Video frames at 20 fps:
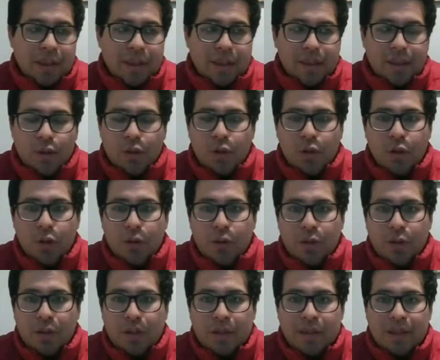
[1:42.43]
en el Código
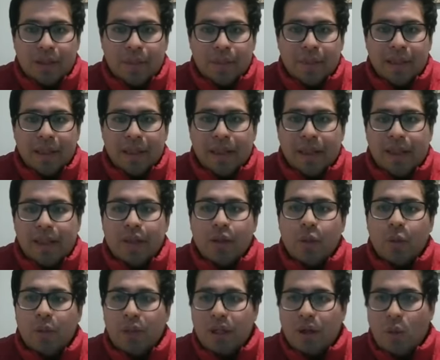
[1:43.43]
Procesal Penal de
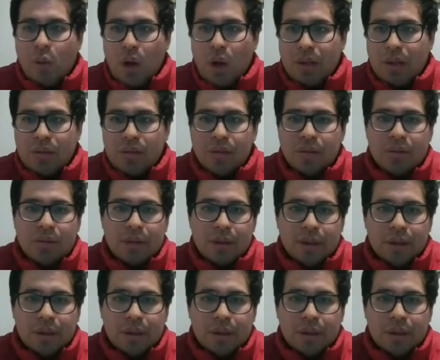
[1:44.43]
2004.